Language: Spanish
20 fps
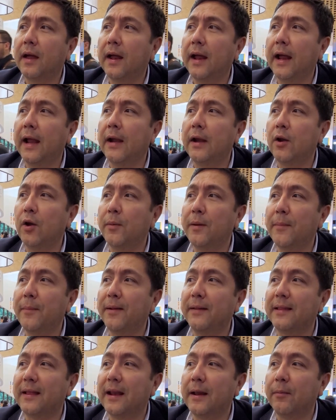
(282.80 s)
en
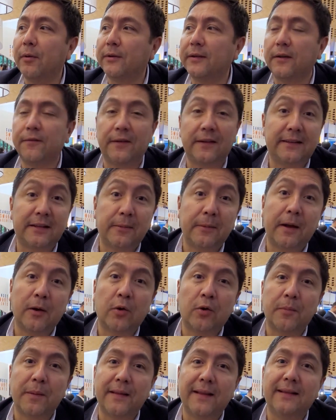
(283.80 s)
noviembre tenemos el Festival
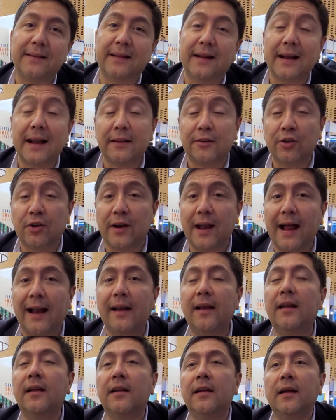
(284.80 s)
Gourmet
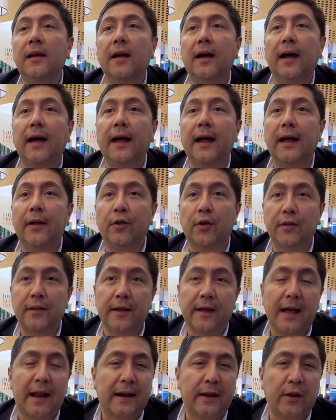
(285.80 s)
Internacional,
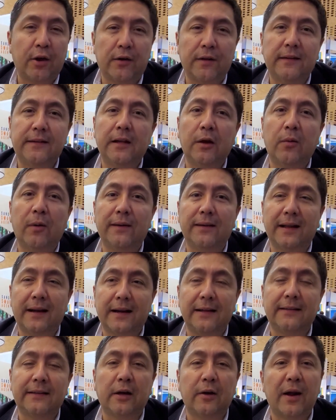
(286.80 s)
donde alrededor de 50
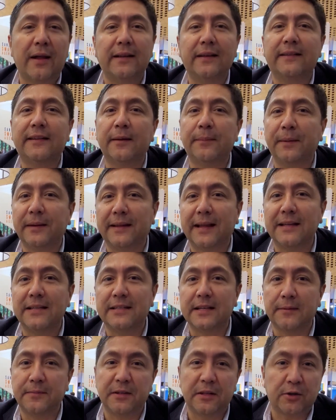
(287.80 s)
restaurantes invitan
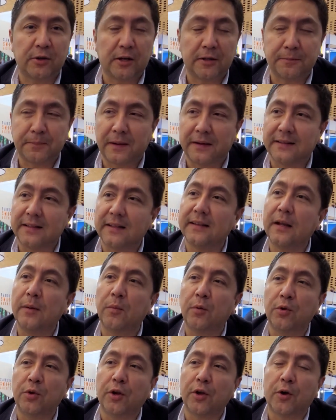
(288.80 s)
chefs de todas partes del
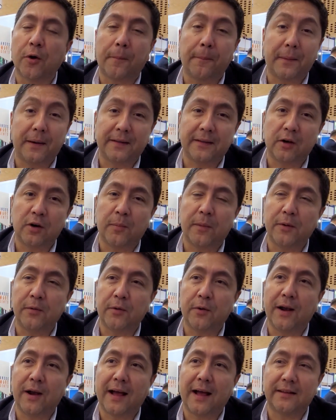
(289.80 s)
mundo y comparten lo más
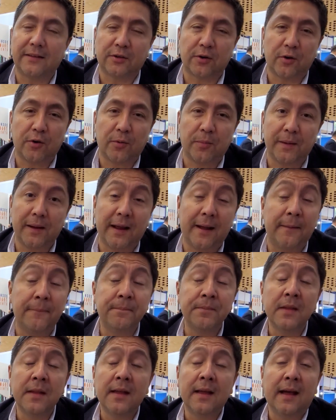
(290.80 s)
nuevo de la gastronomía.
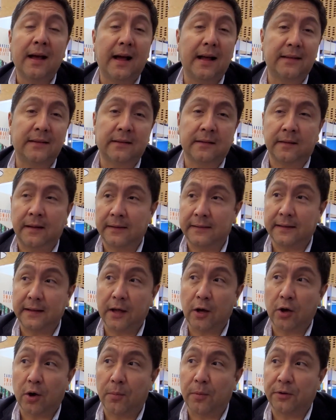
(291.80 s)
Así
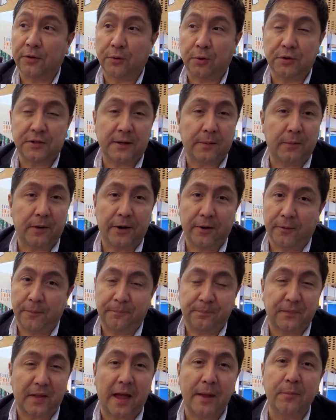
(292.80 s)
que como escuchan, bueno,
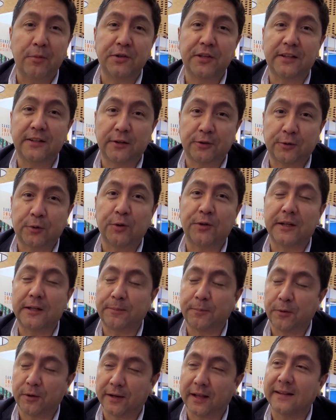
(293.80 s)
hay muchas
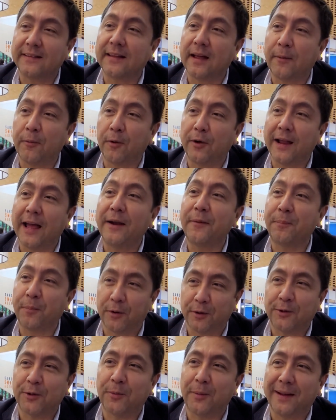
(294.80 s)
excusas por qué saborear
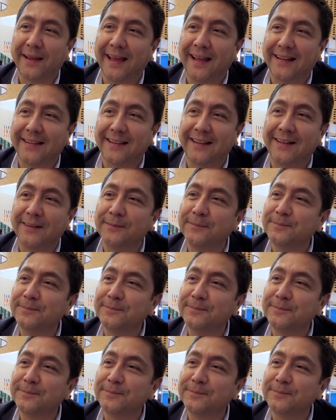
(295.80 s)
Puerto Vallarta.